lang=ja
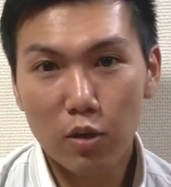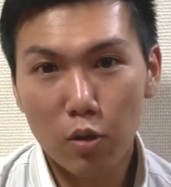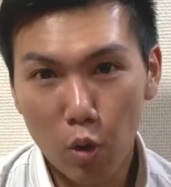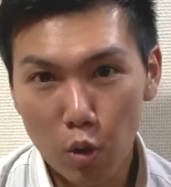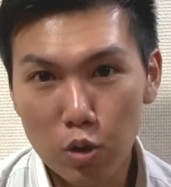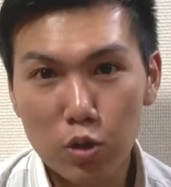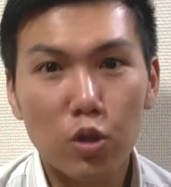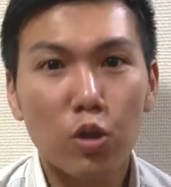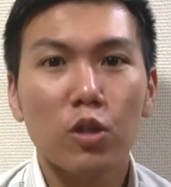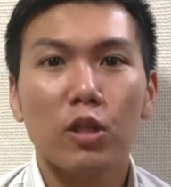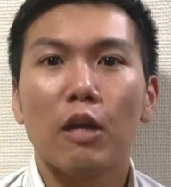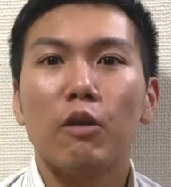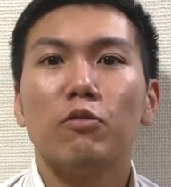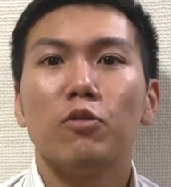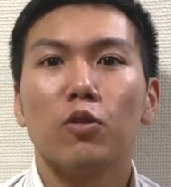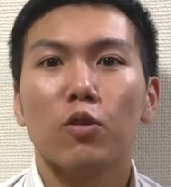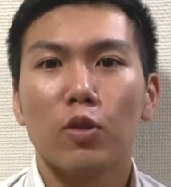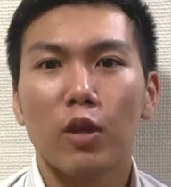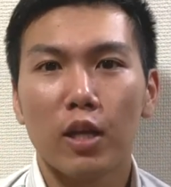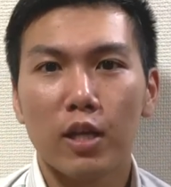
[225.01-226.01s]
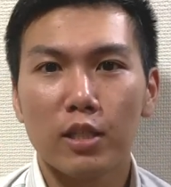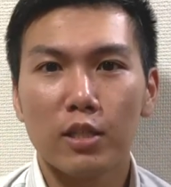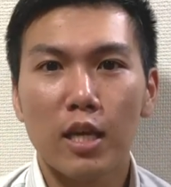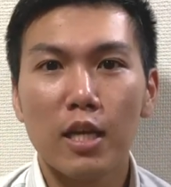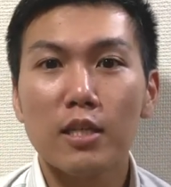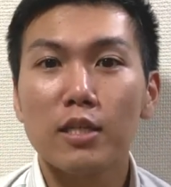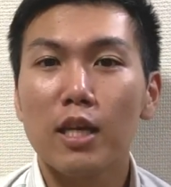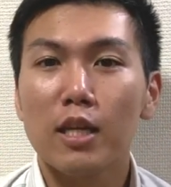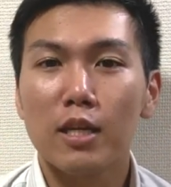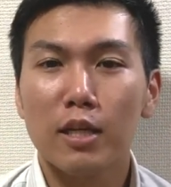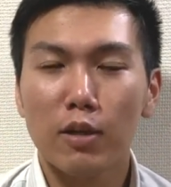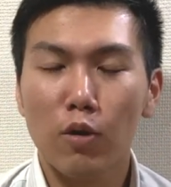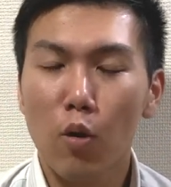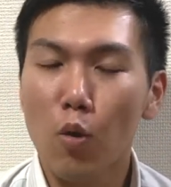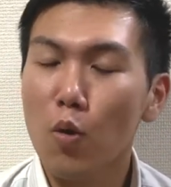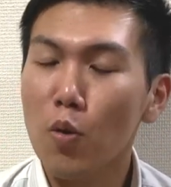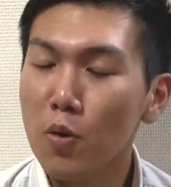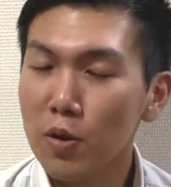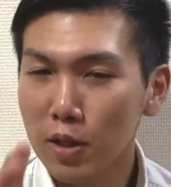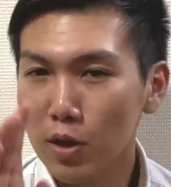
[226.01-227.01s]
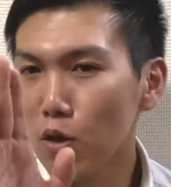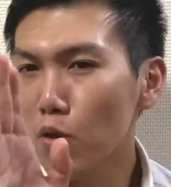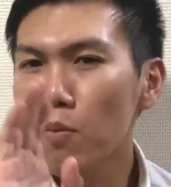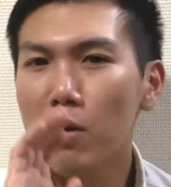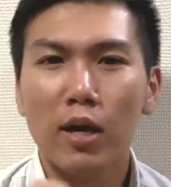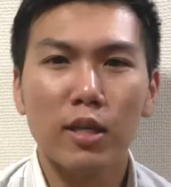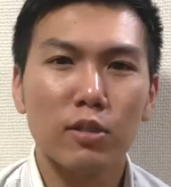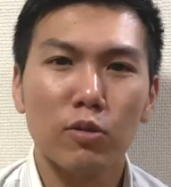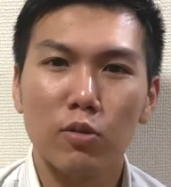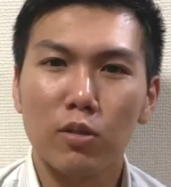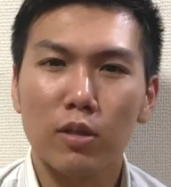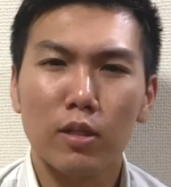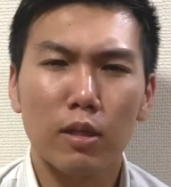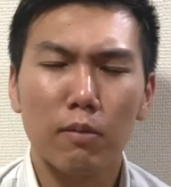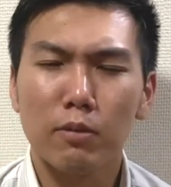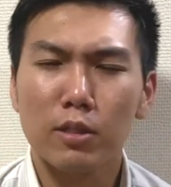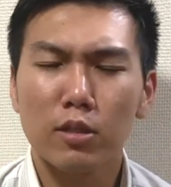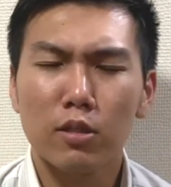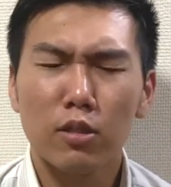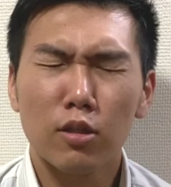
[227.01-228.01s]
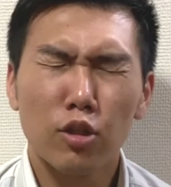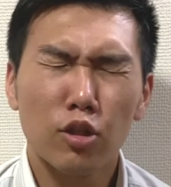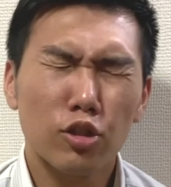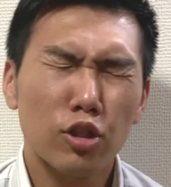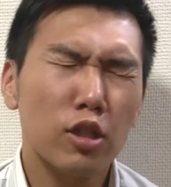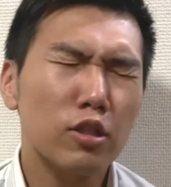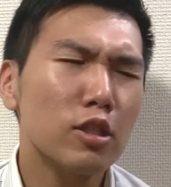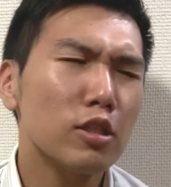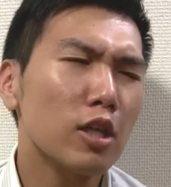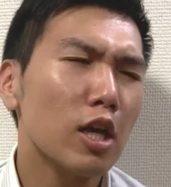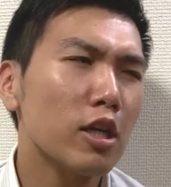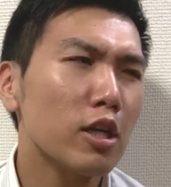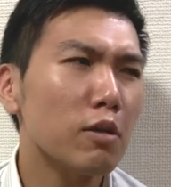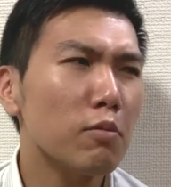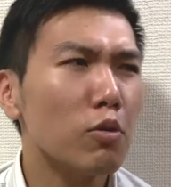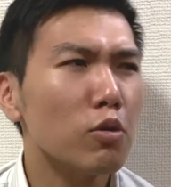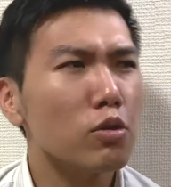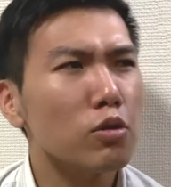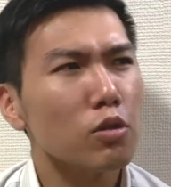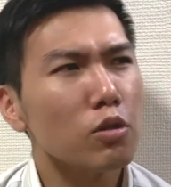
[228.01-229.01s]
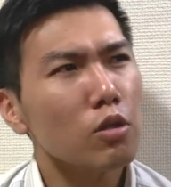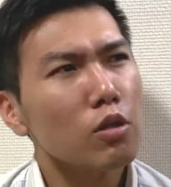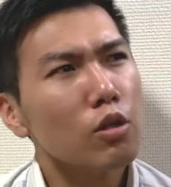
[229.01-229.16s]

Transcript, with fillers: こっそりダウンロードでき先生にこうやってごまかすことができます先生最近僕